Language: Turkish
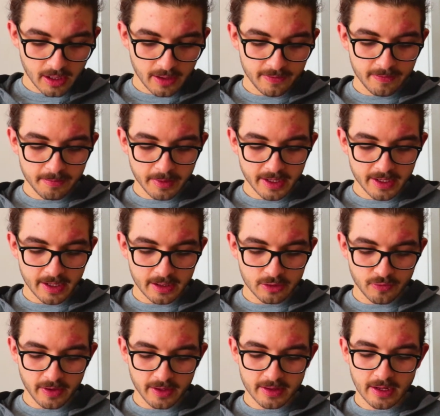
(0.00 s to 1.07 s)
Hafif makineli
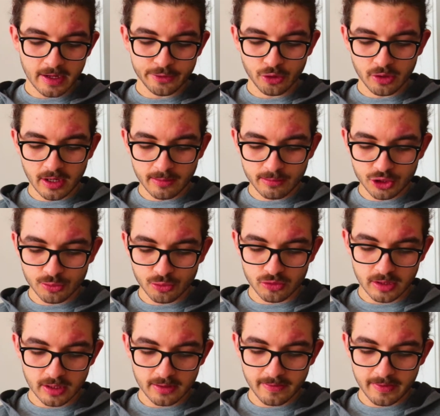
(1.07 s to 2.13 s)
tüfeklerle donanmış
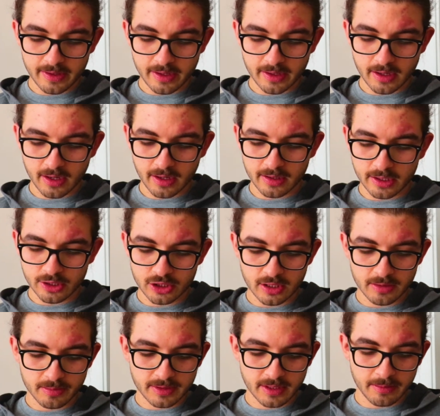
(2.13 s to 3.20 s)
bulunan fedakar
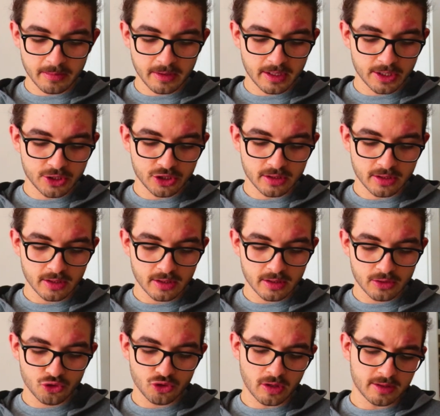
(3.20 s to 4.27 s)
arkadaşlarımızdan birkaçını
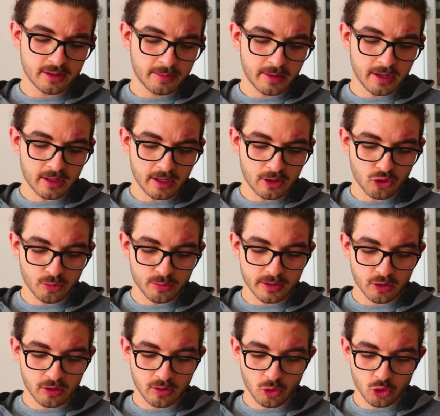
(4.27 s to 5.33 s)
şu anda bir alay
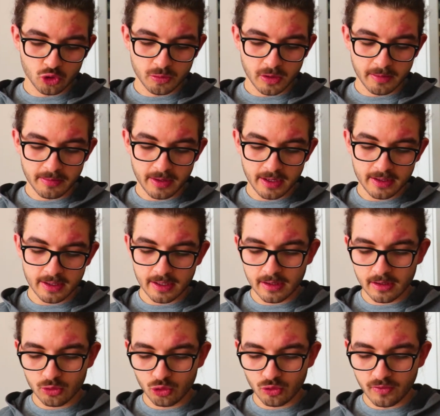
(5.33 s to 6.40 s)
komutanı olan Osman Bey
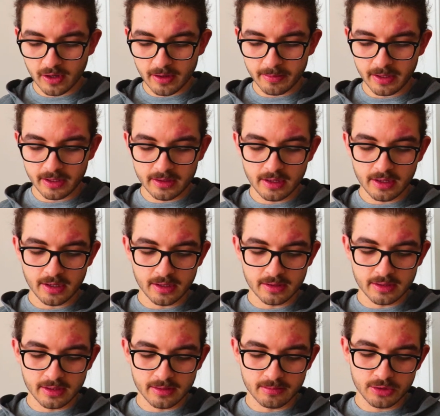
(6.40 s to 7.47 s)
ki Tufan Bey adıyla
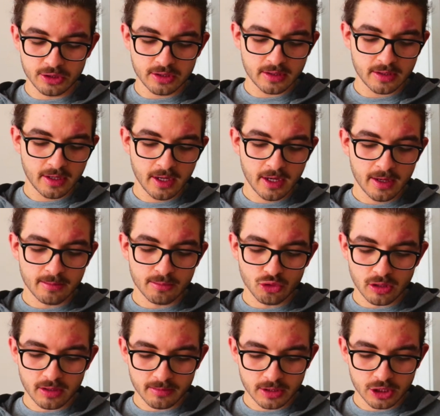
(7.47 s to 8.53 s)
tanınmıştır
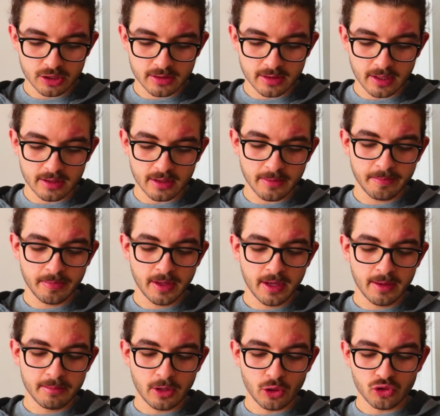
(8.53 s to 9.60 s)
bunların başındaydı.
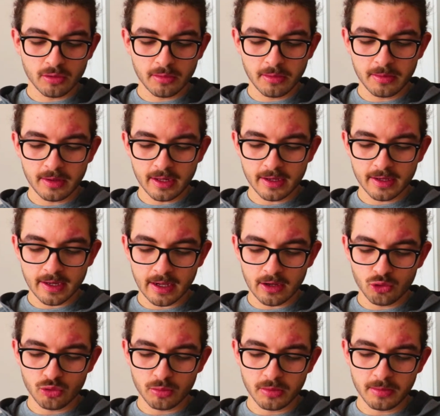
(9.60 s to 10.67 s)
Bir otomobille kendi
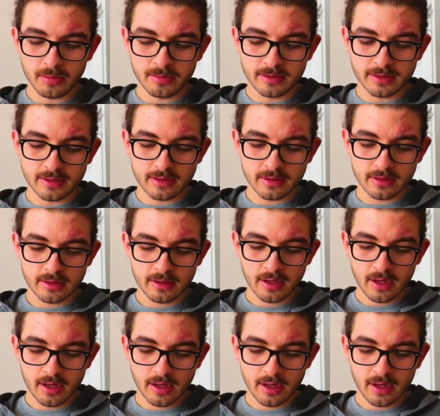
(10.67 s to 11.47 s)
otomobilimizin